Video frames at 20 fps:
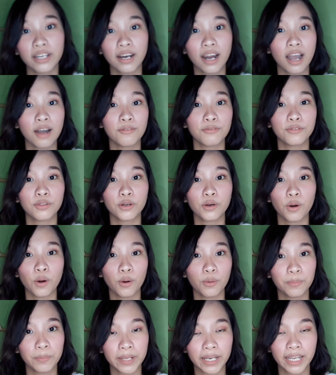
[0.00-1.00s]
year after
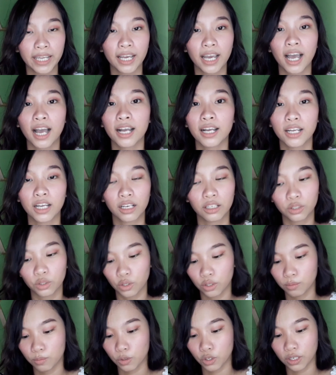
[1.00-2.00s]
opening hanggang
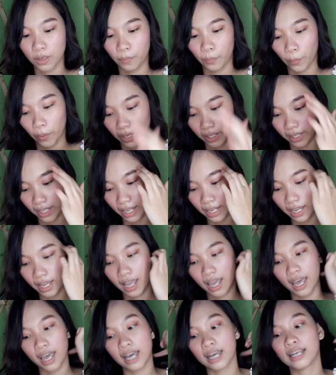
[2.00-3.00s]
dun mo siya
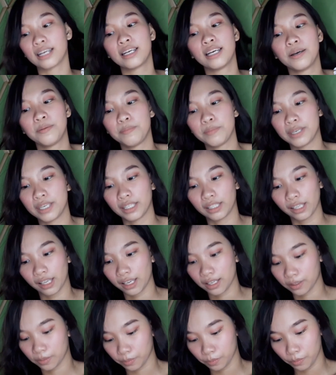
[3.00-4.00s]
pwedeng
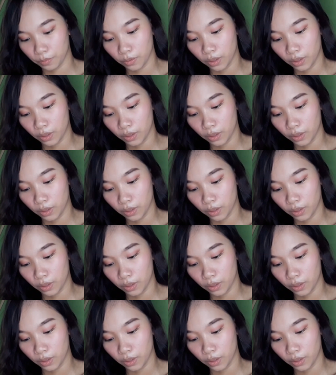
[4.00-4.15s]
gamitin.